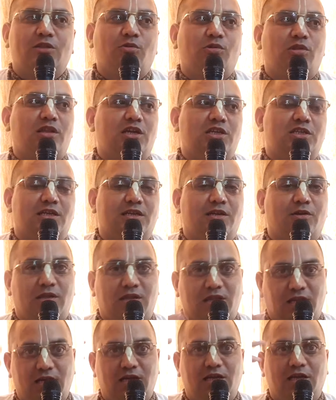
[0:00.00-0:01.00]
तो उसके
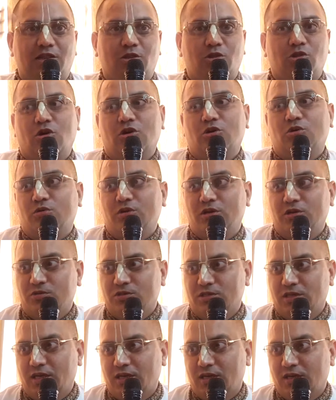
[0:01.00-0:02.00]
सर के सौ टुकड़े हो
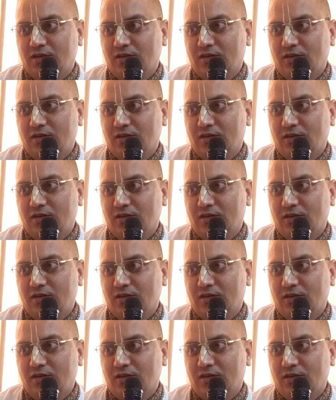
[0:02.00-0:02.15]
जाए